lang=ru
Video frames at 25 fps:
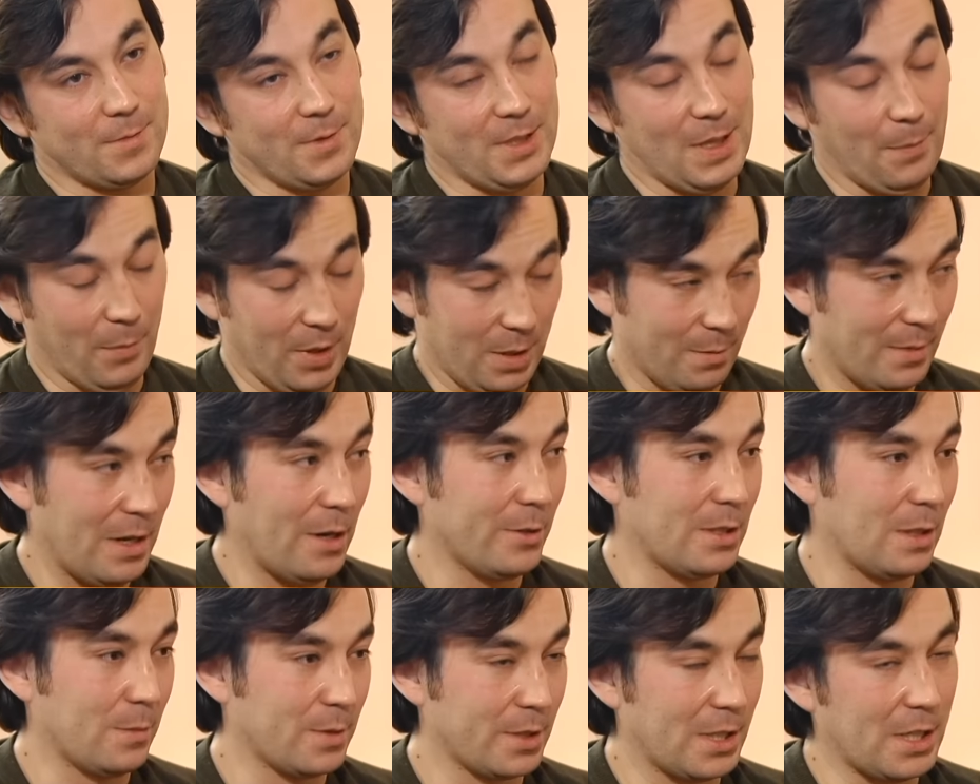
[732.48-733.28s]
Я
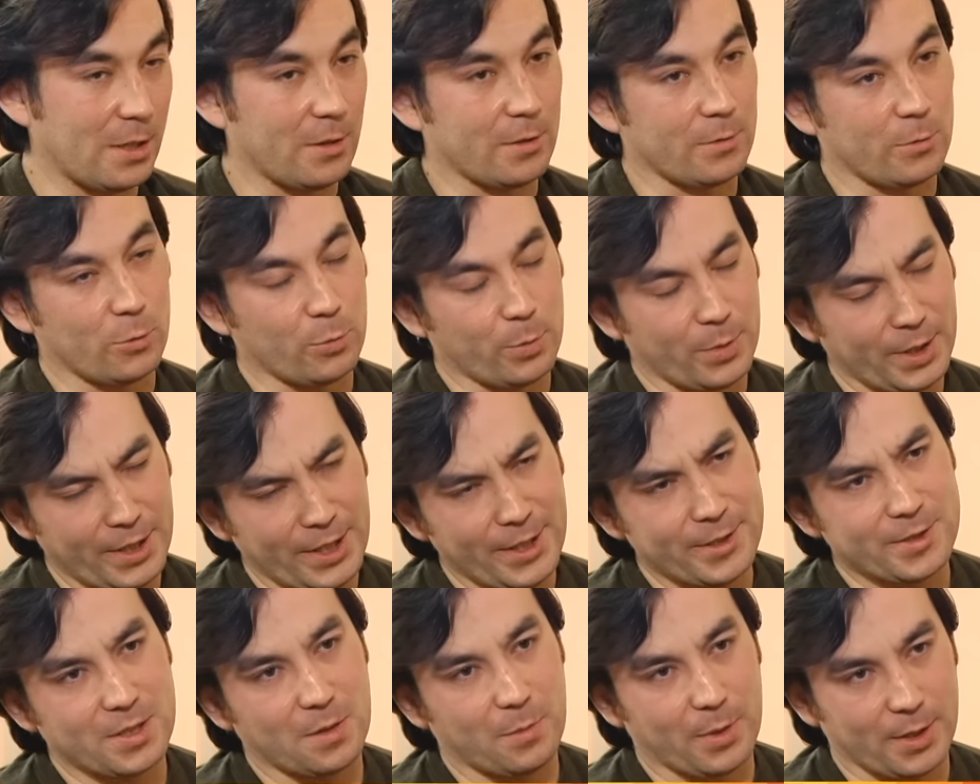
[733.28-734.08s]
понимаю, там скажут,
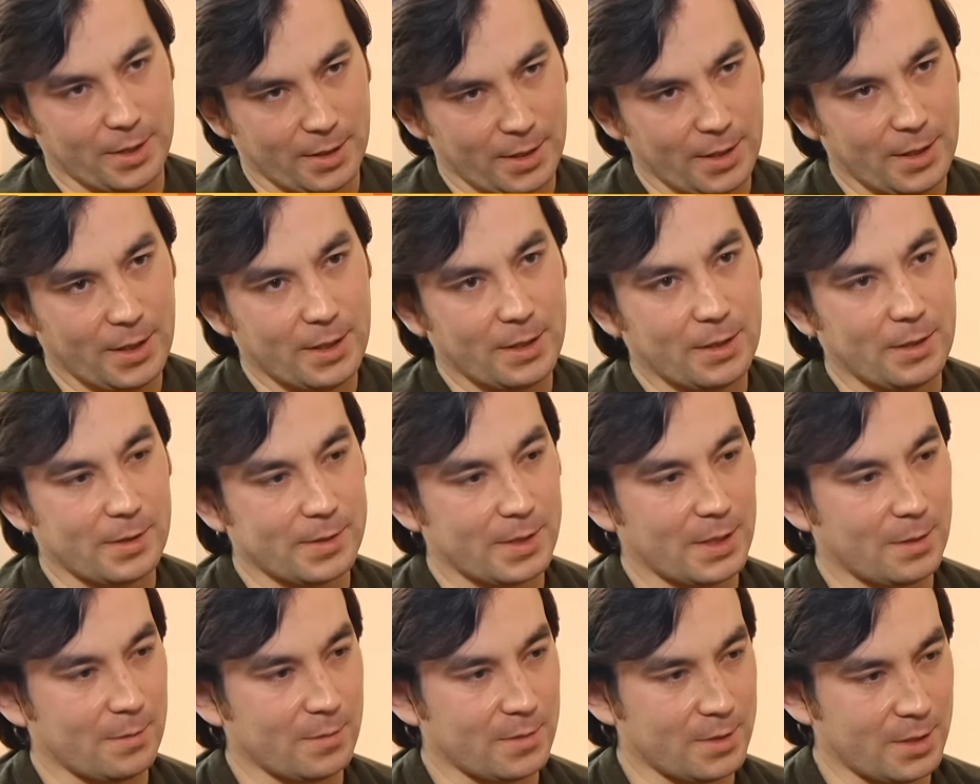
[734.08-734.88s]
убийца приехал,
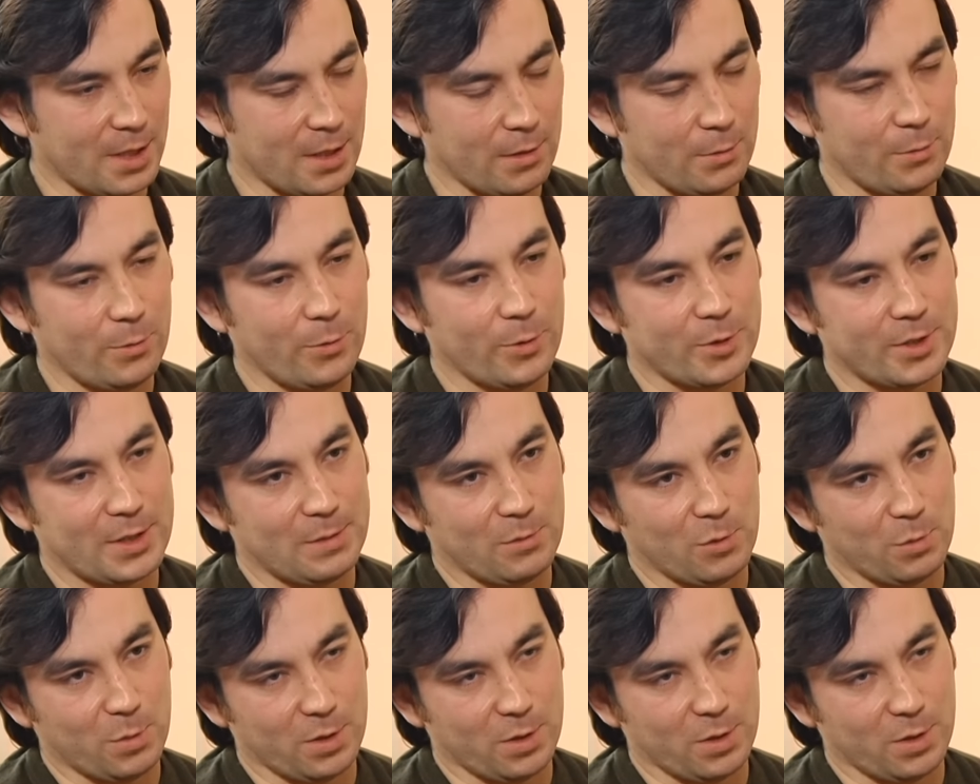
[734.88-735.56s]
там, с оружием,